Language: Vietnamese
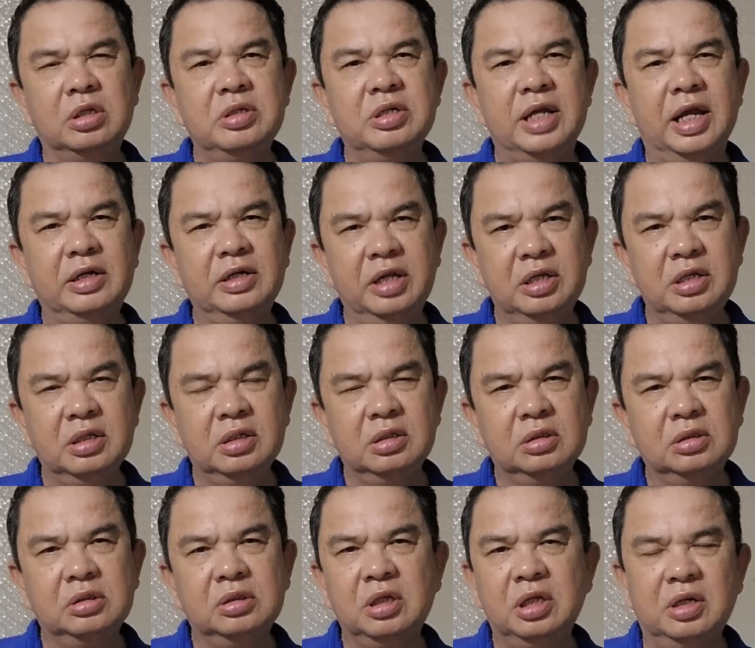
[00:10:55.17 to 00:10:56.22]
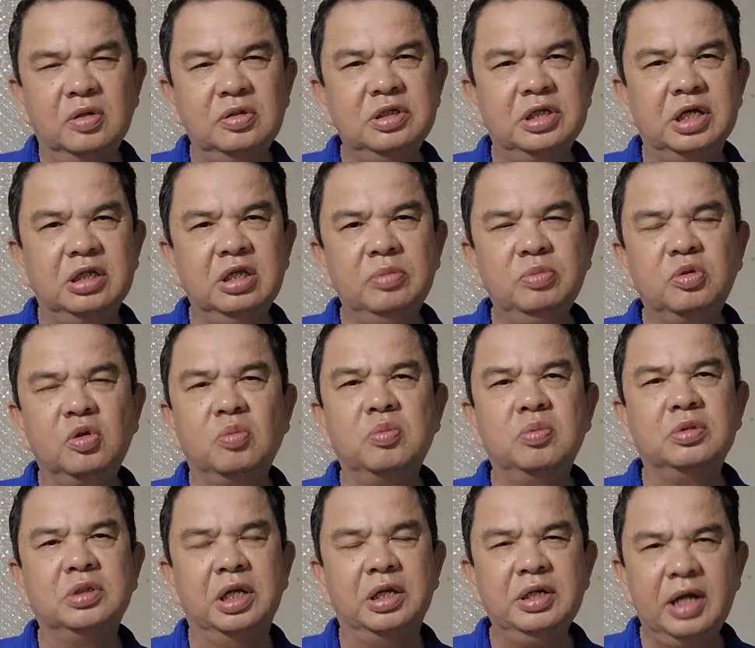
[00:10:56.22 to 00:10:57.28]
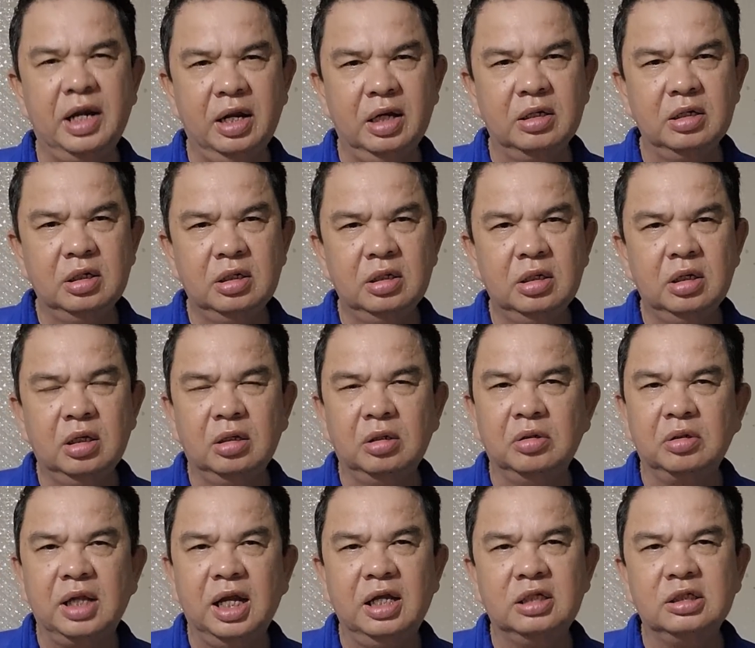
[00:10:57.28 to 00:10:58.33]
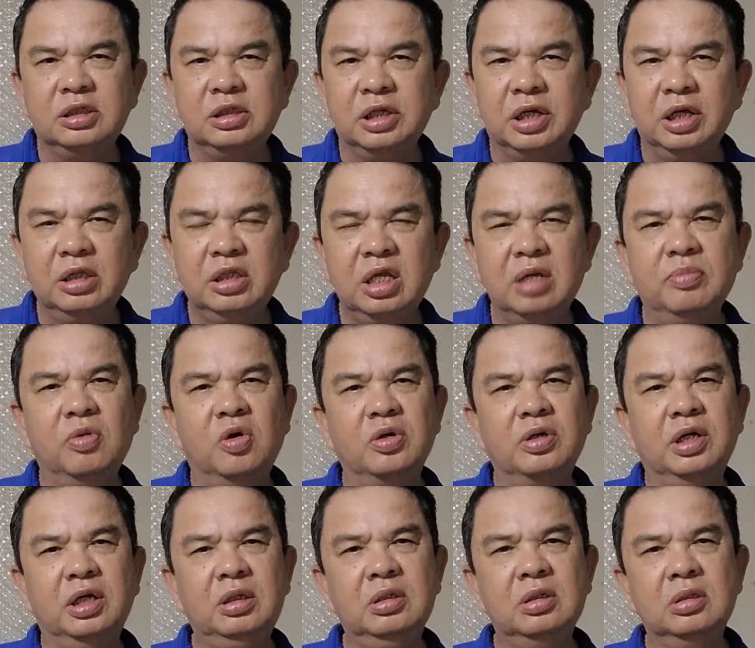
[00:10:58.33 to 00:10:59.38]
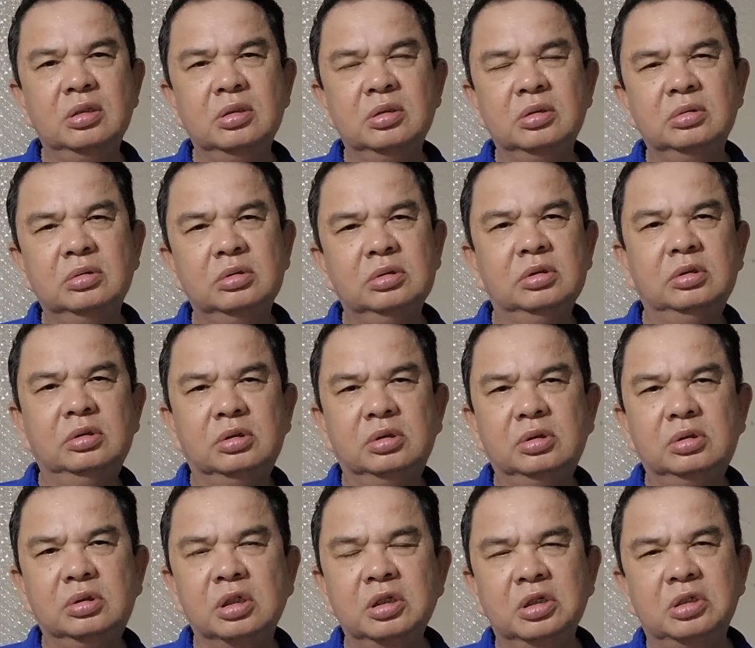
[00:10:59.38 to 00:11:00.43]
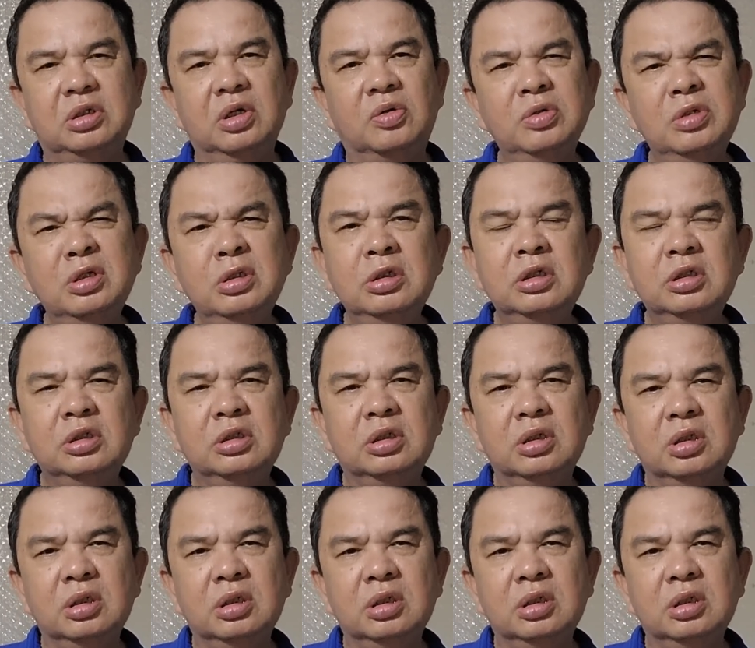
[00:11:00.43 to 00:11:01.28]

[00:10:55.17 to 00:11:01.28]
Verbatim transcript: tình trạng này thì nó sẽ tiếp tục xảy ra người ta sẽ tìm mọi cách từ chối